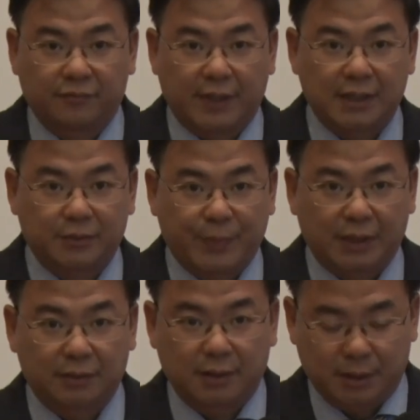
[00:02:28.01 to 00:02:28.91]
今
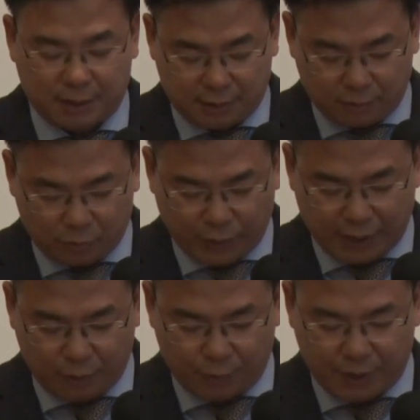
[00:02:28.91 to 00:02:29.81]
年の
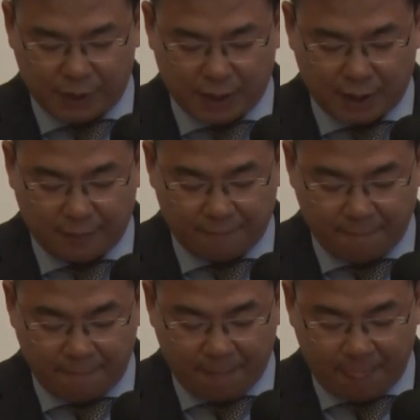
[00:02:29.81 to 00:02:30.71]
今年は
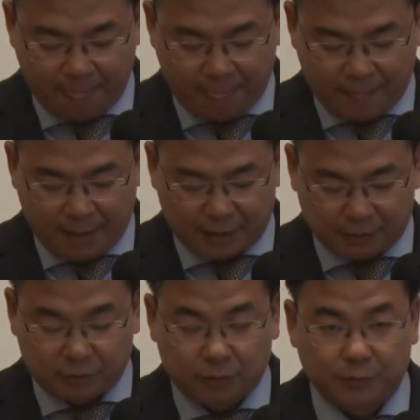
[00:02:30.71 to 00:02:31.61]
特に、
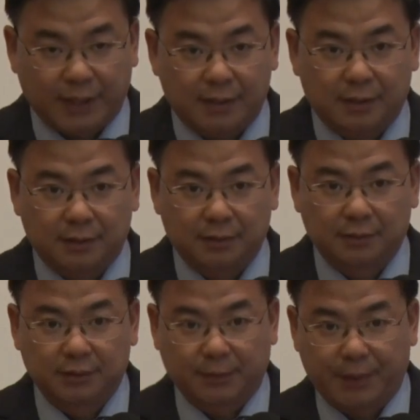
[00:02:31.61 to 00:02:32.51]

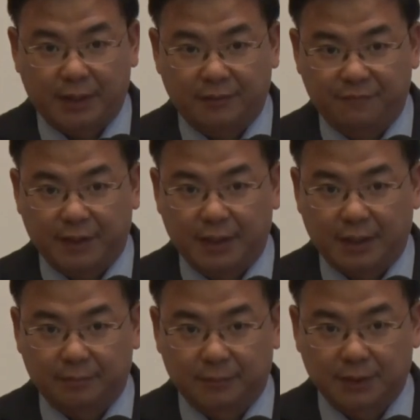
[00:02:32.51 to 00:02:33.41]
えー、
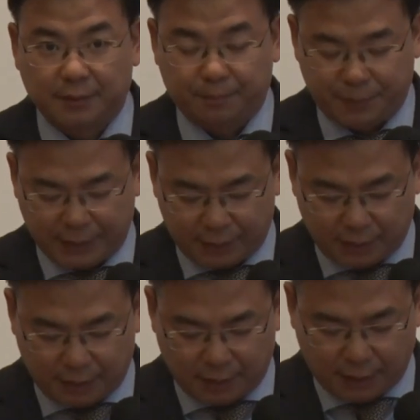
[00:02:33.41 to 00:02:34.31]
日本
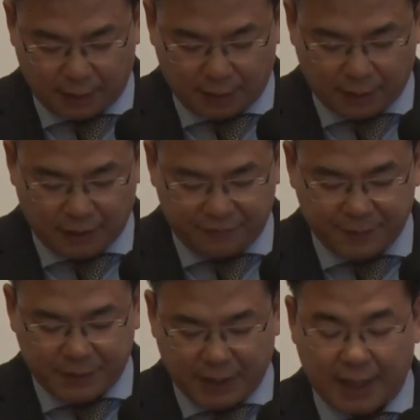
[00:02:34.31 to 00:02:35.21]
と
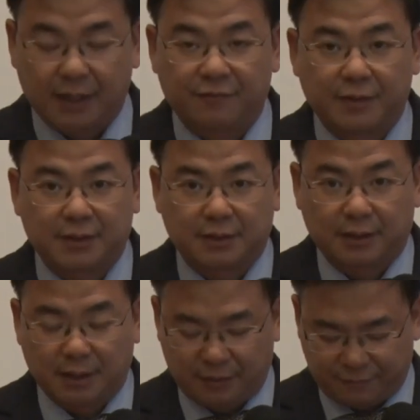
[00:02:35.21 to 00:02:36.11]
ベトナムが
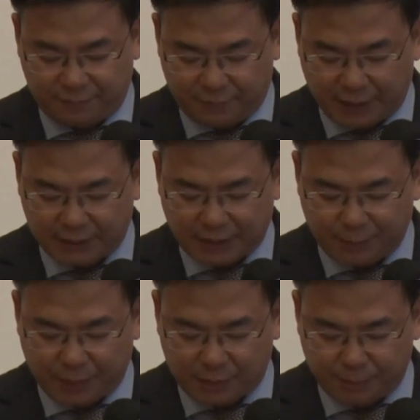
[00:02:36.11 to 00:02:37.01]
50周
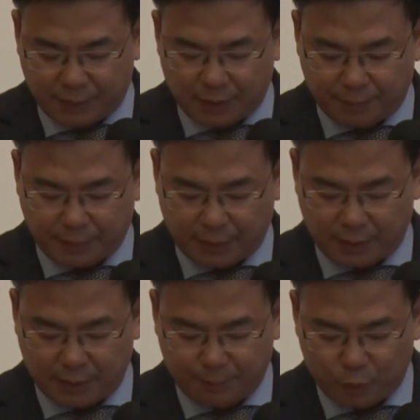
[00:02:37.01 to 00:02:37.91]
年、
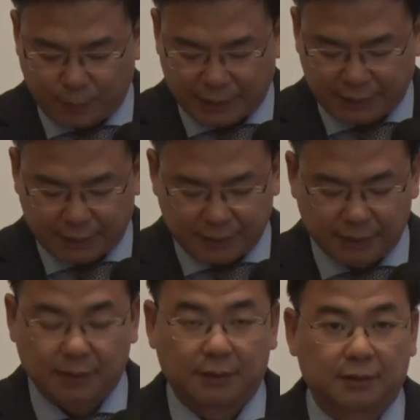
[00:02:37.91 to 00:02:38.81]

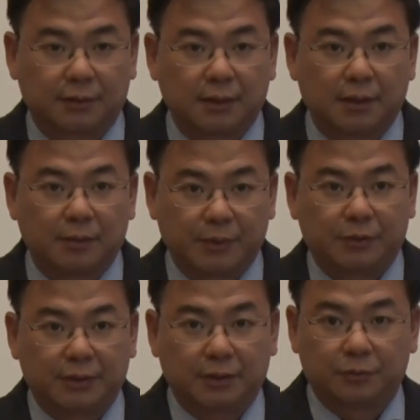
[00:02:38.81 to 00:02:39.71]
えー、外交関係
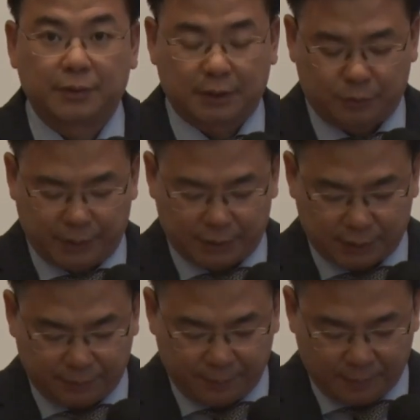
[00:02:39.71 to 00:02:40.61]
設立
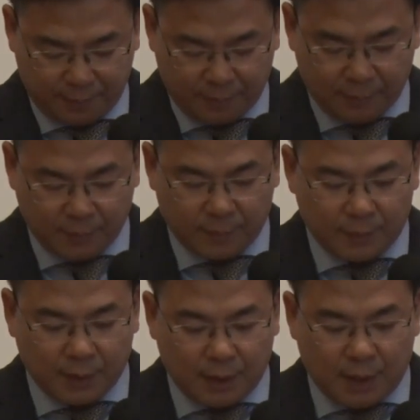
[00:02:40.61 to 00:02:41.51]
50周年
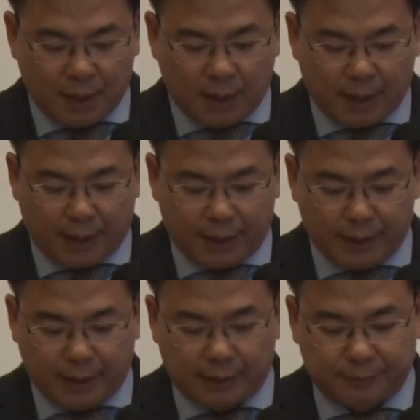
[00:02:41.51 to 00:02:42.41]
を祝うと
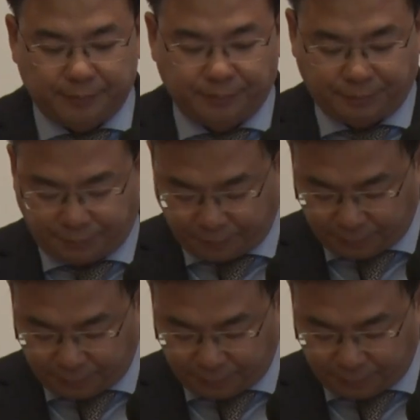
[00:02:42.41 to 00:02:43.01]
してもあります。